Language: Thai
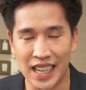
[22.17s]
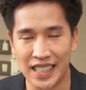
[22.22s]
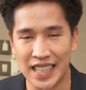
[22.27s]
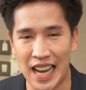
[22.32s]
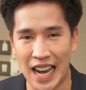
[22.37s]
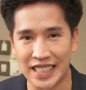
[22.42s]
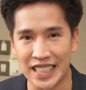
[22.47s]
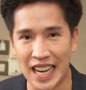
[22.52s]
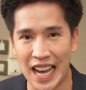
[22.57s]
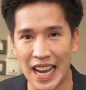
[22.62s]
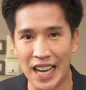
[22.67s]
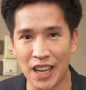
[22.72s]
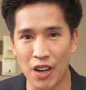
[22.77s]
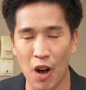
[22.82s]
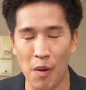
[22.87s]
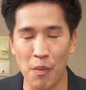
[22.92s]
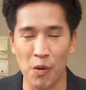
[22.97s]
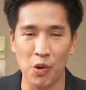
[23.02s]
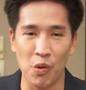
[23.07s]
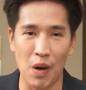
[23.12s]
อยากจะให้ข้
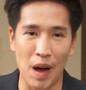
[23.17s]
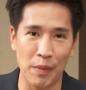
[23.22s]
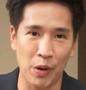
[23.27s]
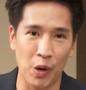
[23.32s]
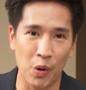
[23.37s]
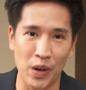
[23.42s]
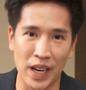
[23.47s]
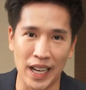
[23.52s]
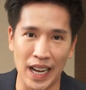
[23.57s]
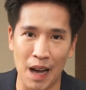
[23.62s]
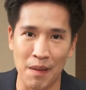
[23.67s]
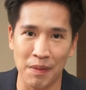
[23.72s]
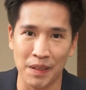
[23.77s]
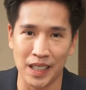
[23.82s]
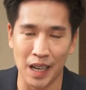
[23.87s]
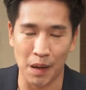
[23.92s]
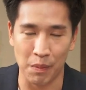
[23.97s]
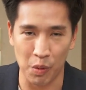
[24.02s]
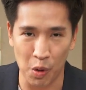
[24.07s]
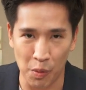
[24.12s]
อมูลความรู้นะครับ
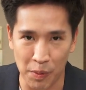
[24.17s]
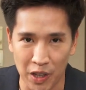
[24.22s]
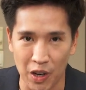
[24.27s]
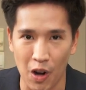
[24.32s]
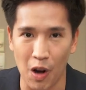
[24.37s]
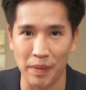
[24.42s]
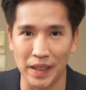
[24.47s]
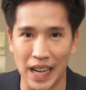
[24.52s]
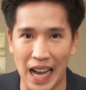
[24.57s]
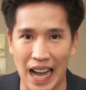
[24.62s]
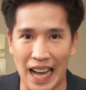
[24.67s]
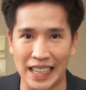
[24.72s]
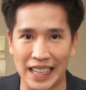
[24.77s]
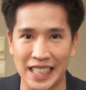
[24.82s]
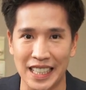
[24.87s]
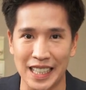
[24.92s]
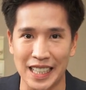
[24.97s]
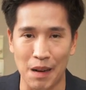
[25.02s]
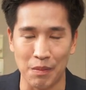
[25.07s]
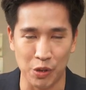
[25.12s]
กับผู้ประกอบการ
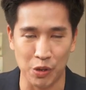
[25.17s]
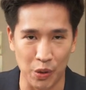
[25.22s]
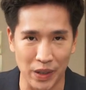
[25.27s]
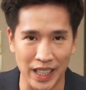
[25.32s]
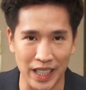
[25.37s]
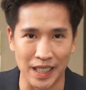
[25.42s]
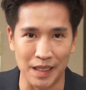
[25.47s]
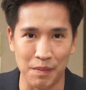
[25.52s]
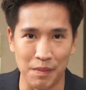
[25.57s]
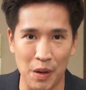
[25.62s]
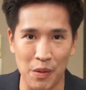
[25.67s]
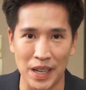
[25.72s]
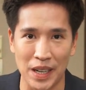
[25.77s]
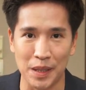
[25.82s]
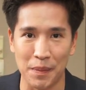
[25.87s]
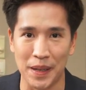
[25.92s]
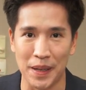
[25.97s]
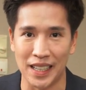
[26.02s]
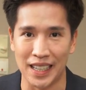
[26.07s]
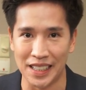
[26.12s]
ที่ทำธุรกิจไม่ว่า
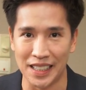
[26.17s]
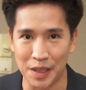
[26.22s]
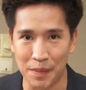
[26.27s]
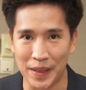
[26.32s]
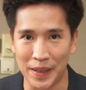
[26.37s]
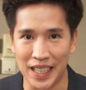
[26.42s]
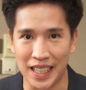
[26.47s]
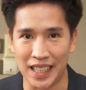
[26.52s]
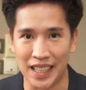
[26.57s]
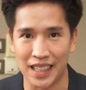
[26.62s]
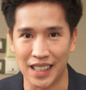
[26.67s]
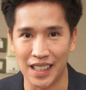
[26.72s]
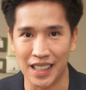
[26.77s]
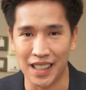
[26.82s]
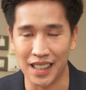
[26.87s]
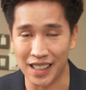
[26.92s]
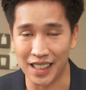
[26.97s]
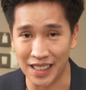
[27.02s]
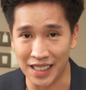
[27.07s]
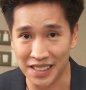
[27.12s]
จะเป็น SME
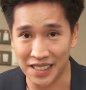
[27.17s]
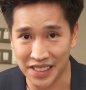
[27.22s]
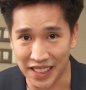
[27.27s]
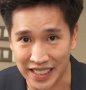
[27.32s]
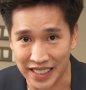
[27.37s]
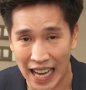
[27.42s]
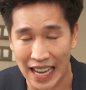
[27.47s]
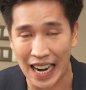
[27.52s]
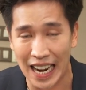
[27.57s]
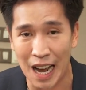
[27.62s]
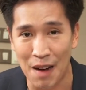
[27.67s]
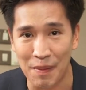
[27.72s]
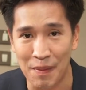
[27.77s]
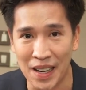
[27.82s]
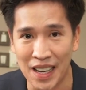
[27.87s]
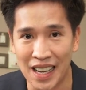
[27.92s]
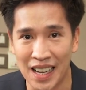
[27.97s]
หรือ Start up